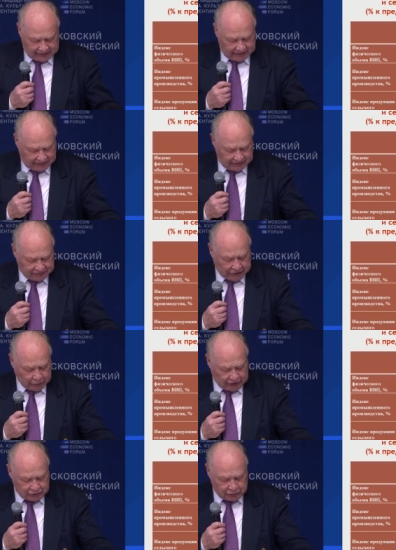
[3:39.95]
Э,
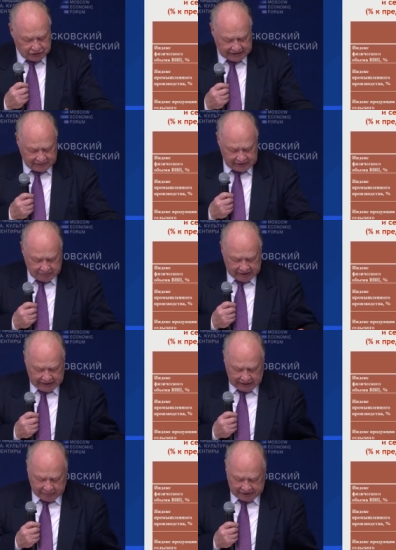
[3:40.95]
второе. Существенные
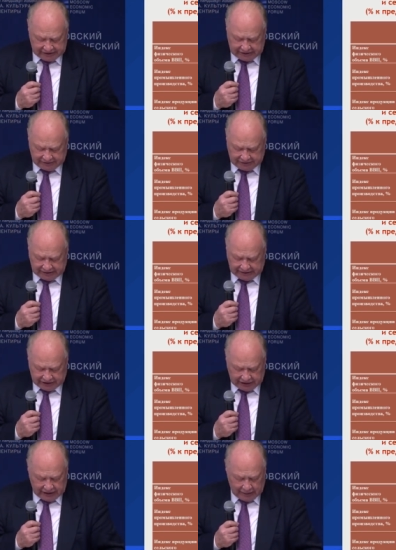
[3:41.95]
изменения произошли в
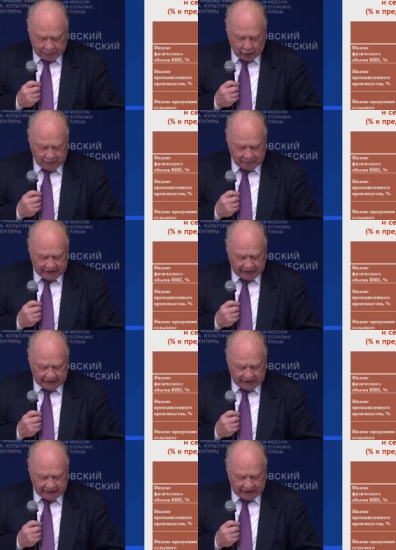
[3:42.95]
соотношении объемов